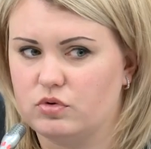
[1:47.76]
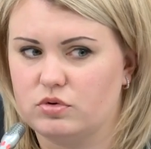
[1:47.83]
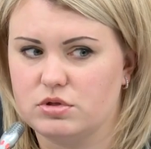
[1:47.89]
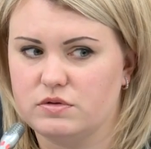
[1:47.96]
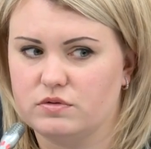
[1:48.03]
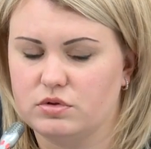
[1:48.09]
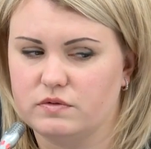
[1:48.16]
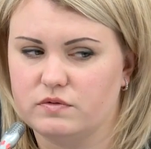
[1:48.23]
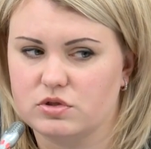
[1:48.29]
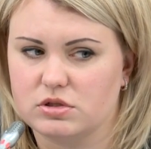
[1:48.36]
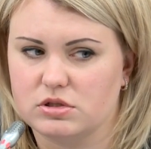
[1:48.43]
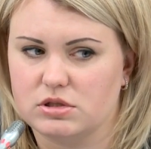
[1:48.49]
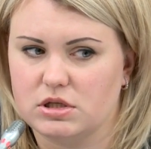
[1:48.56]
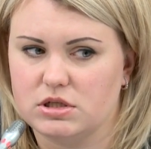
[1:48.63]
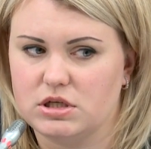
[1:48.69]
Только сегодня
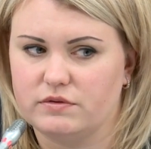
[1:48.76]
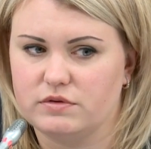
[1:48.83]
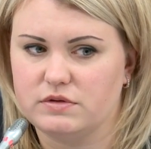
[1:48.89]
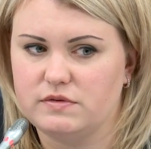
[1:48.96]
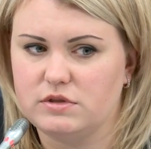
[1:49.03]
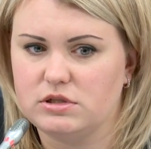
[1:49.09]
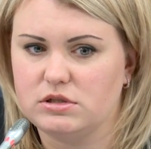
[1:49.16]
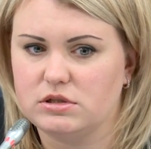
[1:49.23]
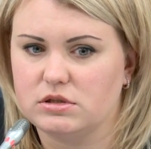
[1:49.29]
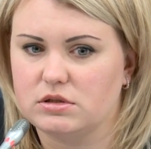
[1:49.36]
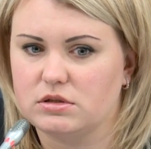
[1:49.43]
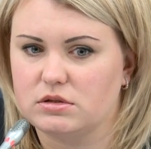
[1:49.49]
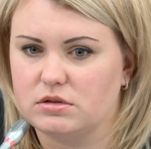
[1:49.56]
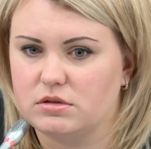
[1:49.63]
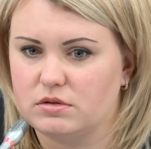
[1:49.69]
вышла статья в
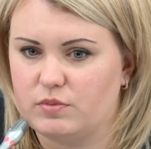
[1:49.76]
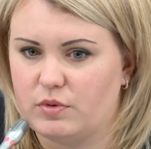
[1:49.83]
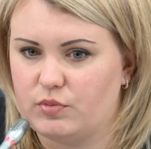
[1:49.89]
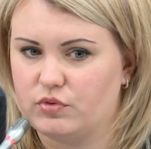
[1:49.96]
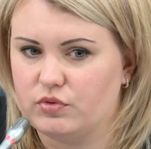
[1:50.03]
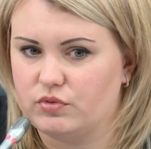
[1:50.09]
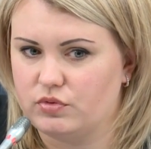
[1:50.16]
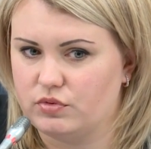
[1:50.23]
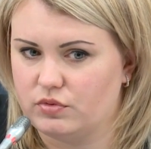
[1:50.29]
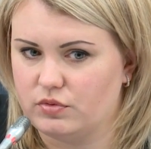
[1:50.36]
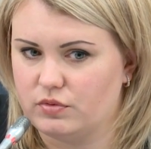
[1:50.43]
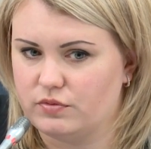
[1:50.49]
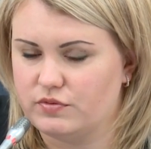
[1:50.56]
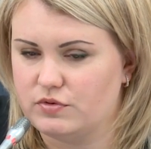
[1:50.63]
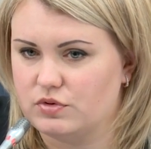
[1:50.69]
«Известиях» э, по
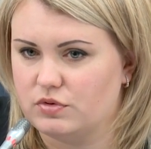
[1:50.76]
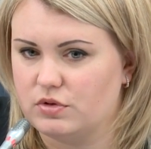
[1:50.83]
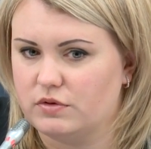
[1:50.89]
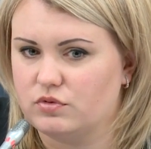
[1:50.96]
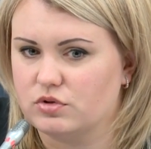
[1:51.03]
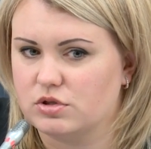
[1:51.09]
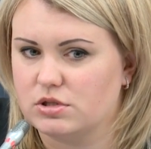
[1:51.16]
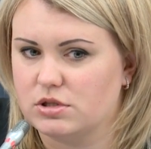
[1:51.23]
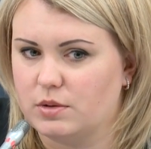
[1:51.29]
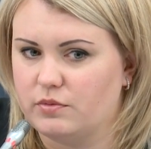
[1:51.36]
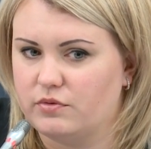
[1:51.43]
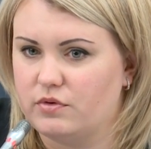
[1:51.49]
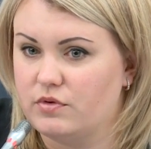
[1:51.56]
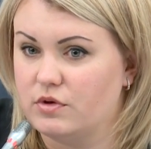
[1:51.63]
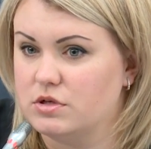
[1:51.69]
поводу все того же
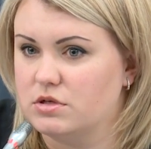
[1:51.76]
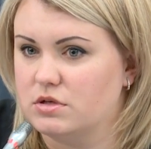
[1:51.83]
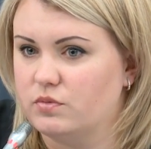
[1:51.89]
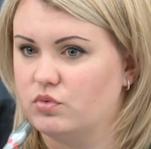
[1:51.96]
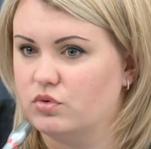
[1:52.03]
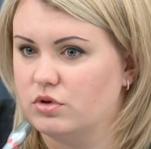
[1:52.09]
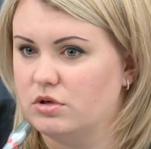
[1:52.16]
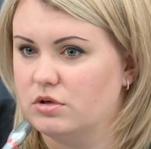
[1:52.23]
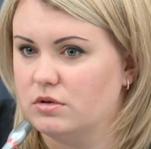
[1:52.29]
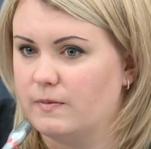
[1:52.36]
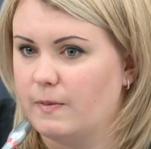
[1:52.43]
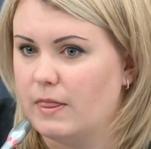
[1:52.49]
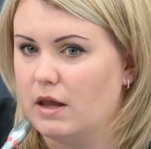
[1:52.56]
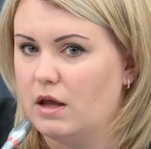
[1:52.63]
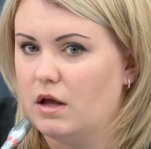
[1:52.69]
самого в
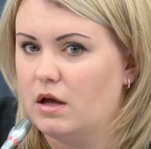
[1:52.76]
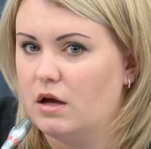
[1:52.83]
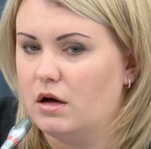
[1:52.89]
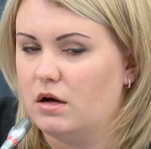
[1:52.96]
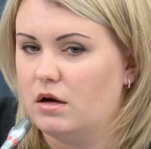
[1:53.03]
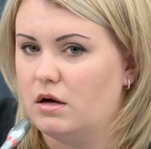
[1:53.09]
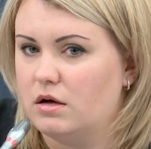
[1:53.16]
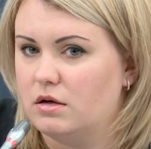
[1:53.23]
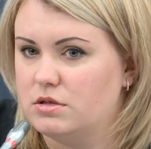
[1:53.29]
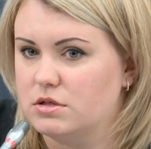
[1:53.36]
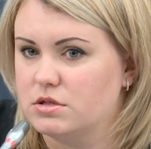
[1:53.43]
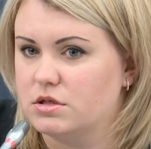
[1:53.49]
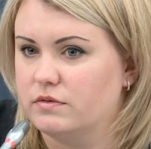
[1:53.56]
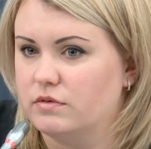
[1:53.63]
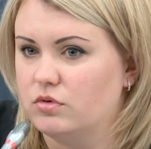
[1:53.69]
Екатеринбурге э,
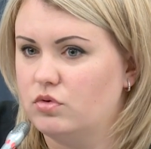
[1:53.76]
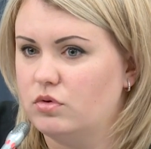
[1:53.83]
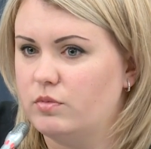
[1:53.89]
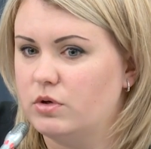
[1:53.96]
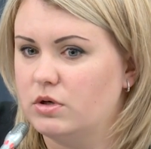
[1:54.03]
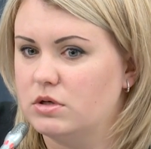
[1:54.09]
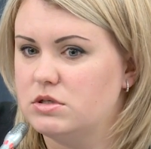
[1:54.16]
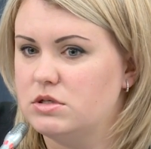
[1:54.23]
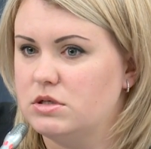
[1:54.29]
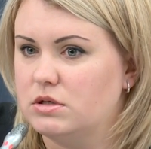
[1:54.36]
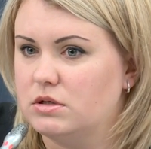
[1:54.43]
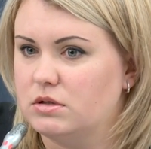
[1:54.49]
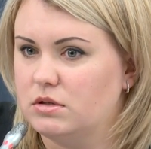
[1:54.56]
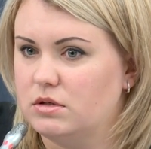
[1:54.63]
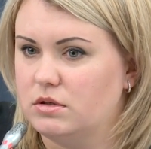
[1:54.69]
детского дома,
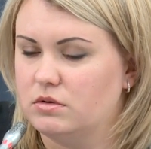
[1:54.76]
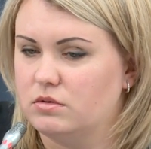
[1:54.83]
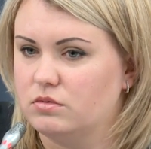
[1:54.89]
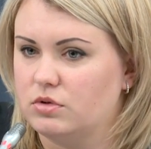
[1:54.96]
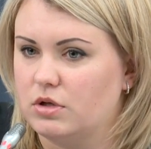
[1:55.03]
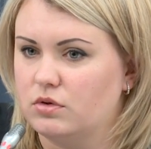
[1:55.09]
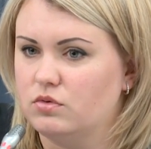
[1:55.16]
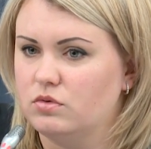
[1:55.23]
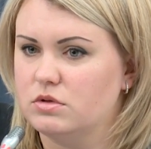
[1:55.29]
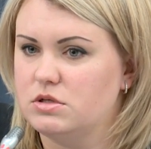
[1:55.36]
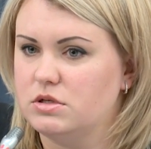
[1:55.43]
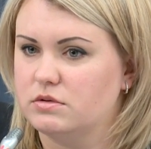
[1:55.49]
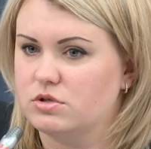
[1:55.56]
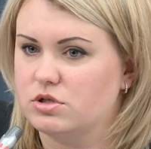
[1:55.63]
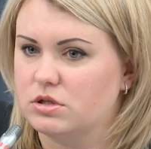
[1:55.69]
где и утонула
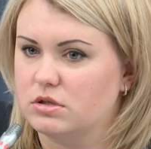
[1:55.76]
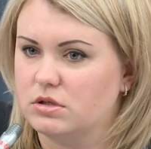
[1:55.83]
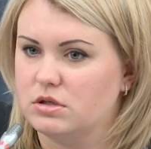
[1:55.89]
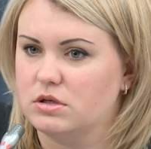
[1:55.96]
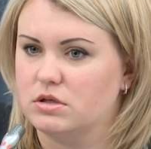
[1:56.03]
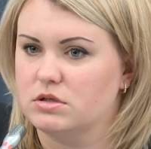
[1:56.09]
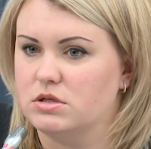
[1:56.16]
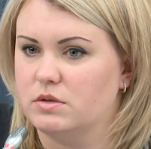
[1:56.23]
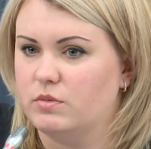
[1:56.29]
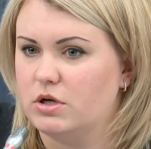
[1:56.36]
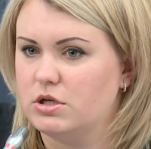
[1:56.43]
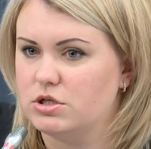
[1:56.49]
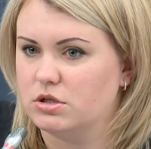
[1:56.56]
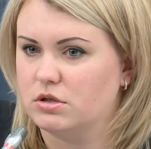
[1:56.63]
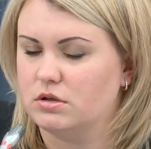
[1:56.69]
девочка, и где
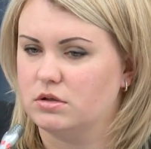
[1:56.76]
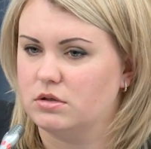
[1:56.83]
мальчик